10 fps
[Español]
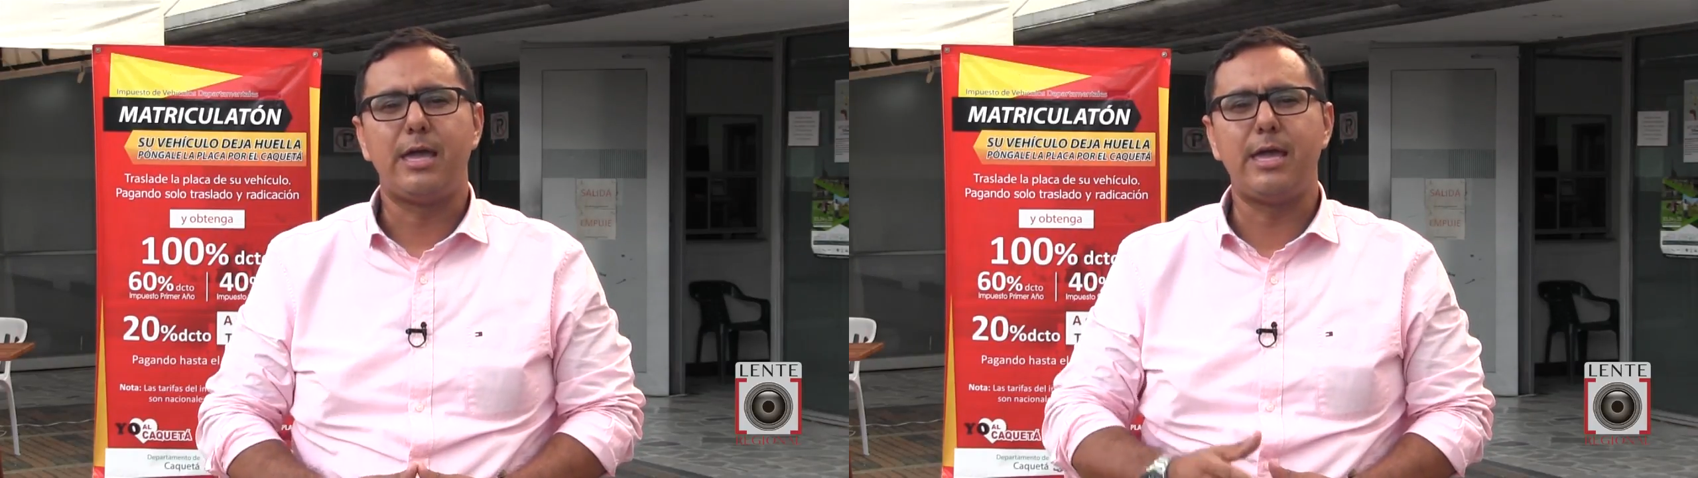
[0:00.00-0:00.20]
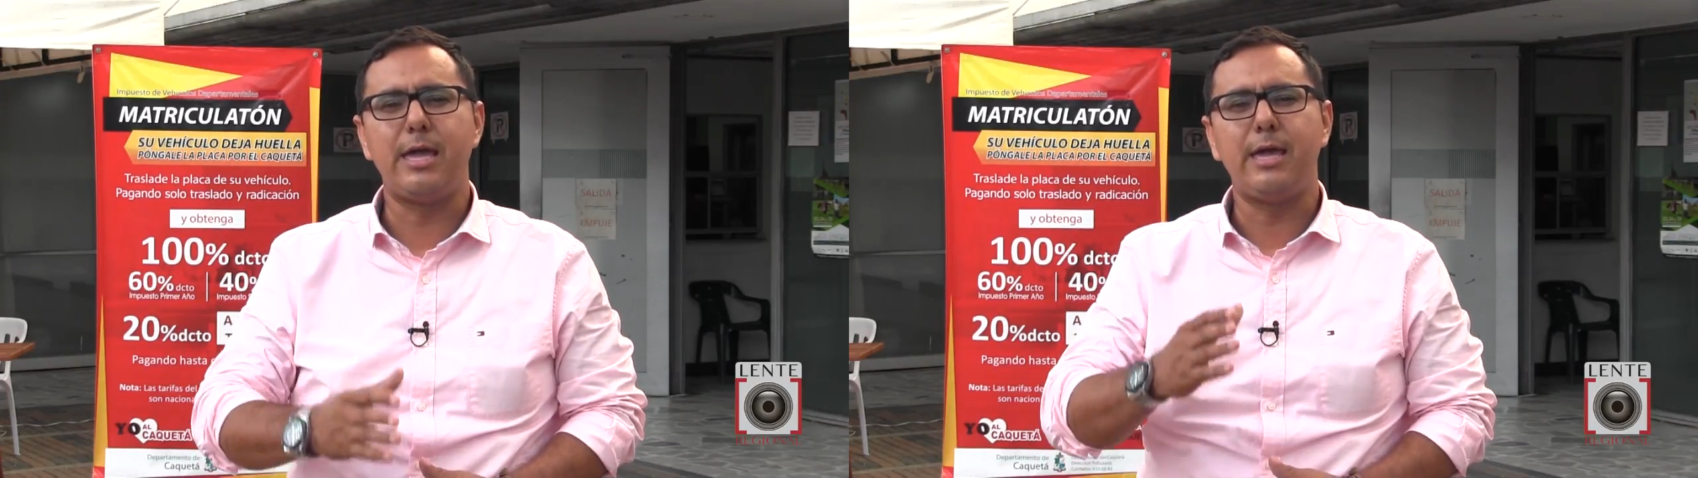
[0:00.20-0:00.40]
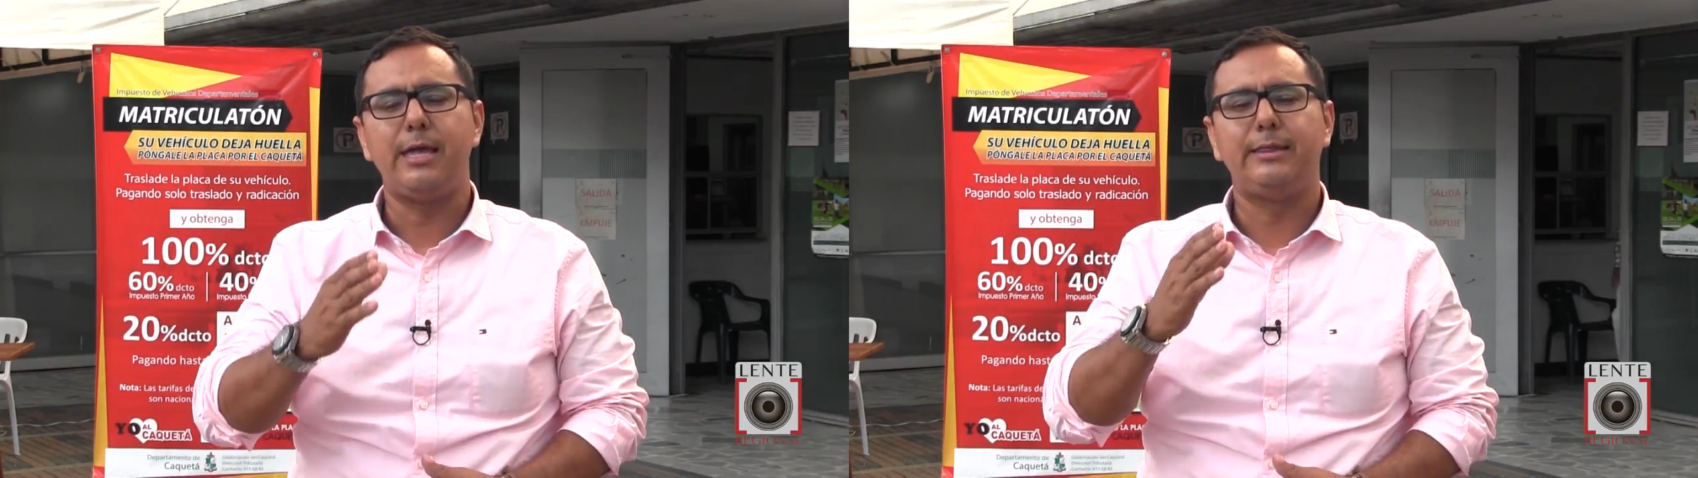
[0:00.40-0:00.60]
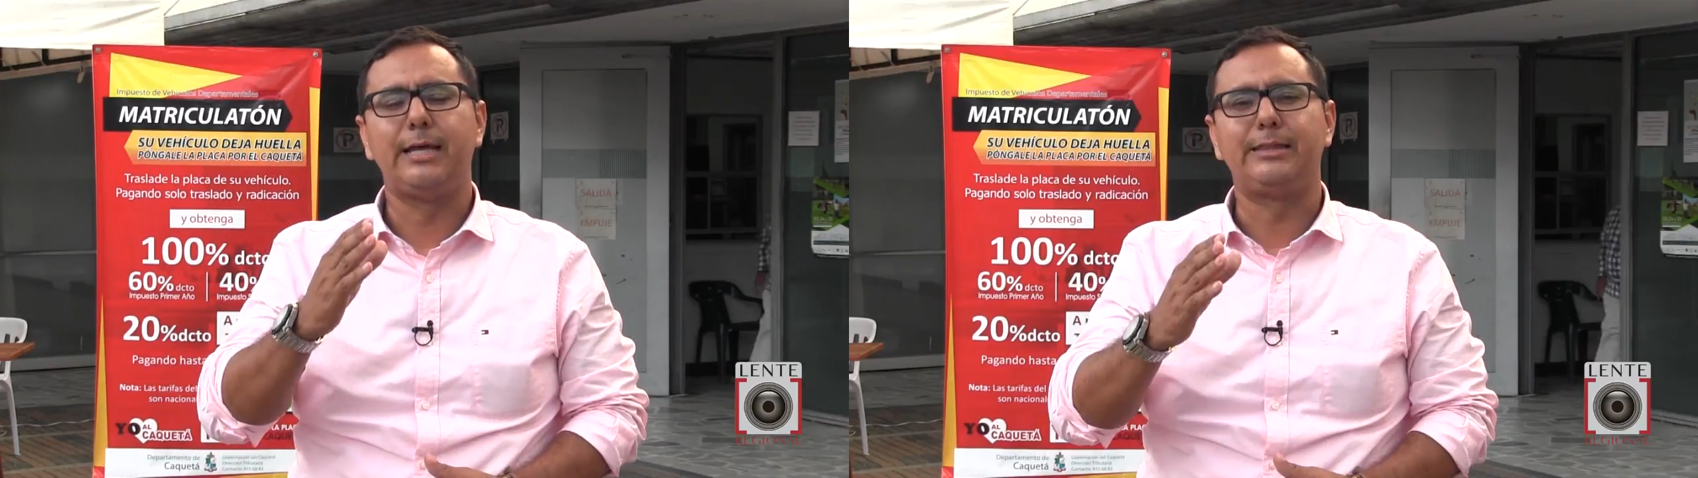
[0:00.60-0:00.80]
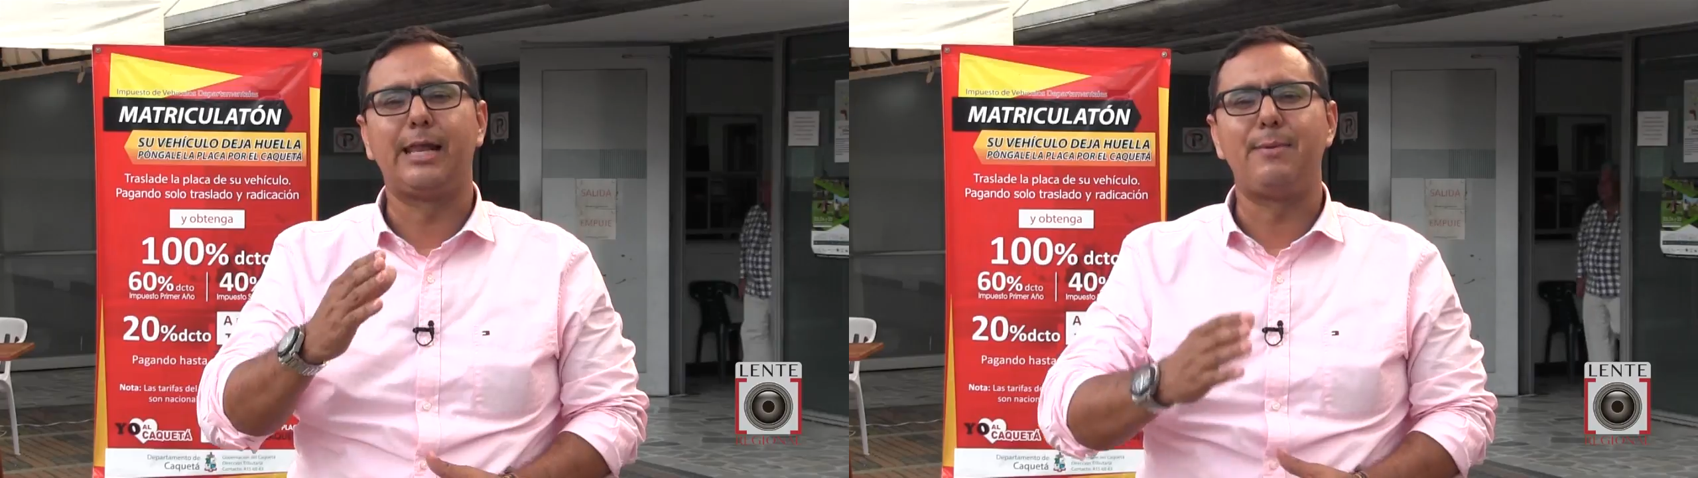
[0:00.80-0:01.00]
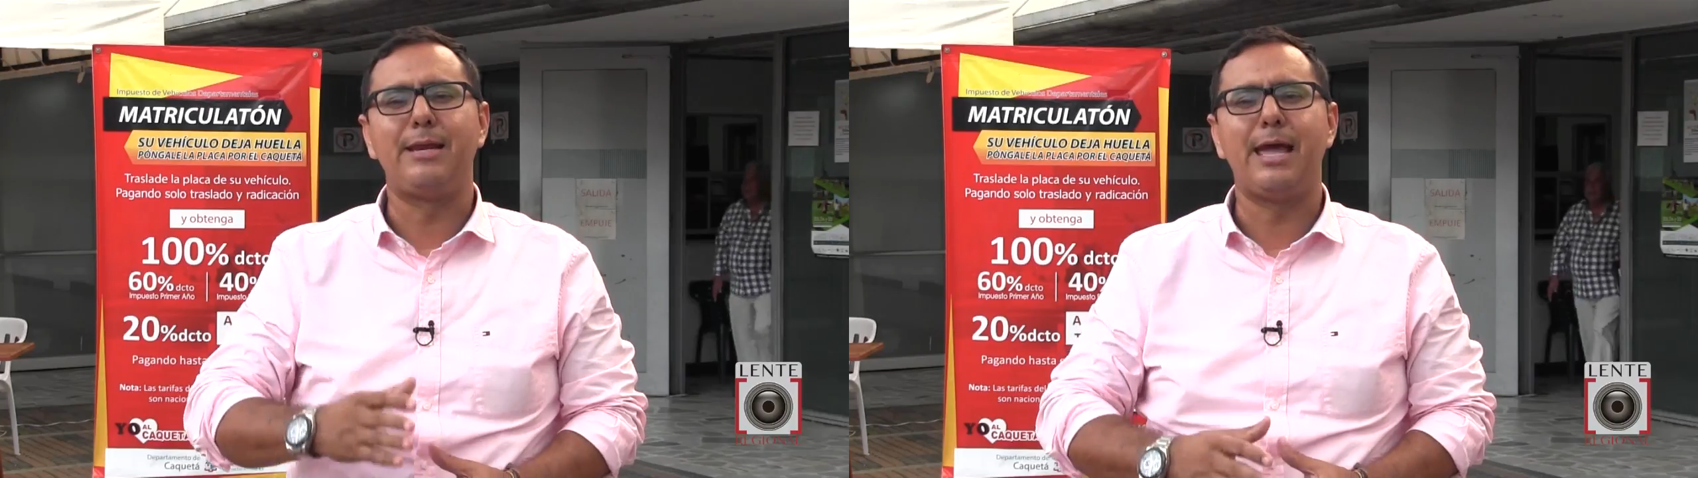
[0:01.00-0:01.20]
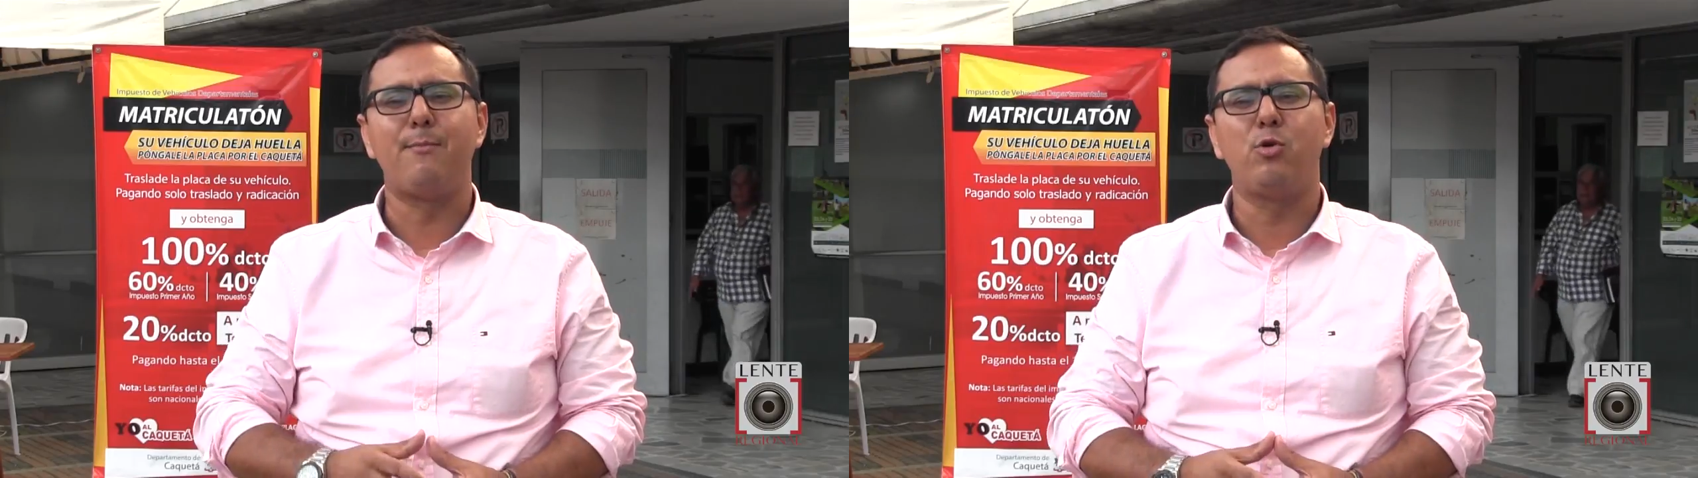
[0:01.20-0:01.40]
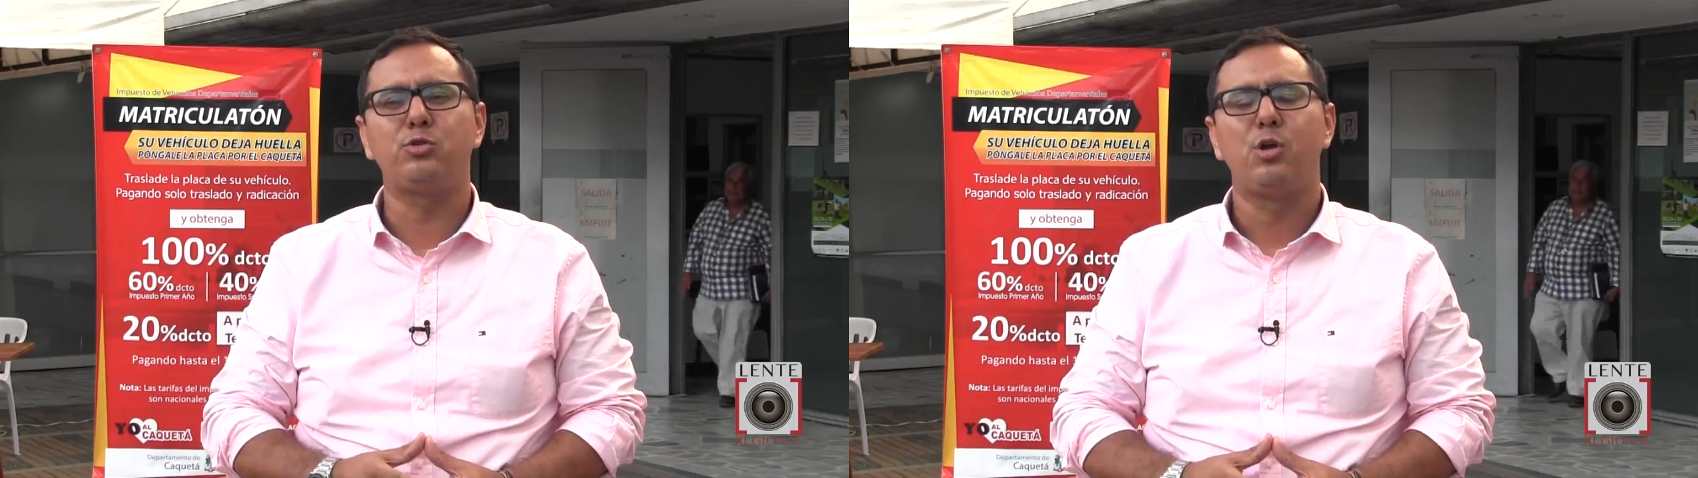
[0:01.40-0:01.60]
y
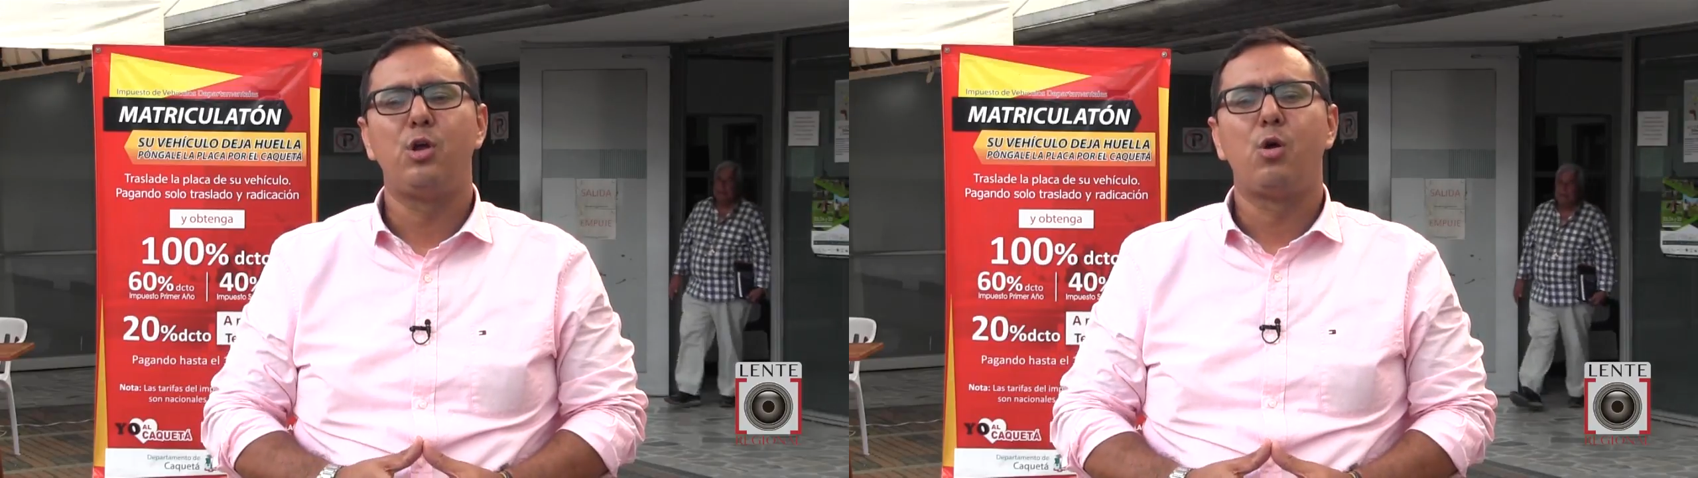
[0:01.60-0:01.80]
determinemos